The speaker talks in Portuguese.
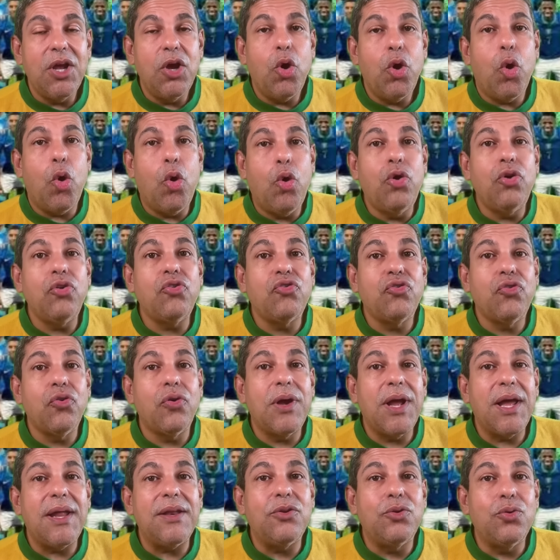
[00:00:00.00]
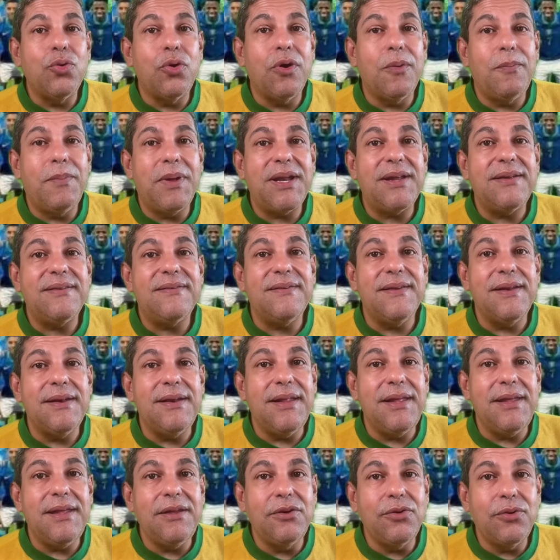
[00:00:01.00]
o jogador
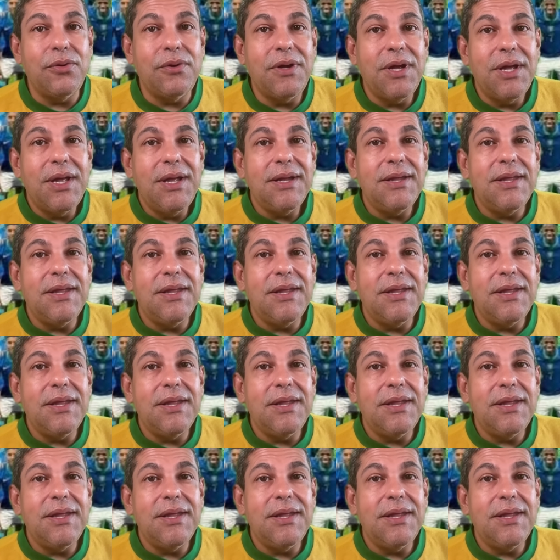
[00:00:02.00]
brasileiro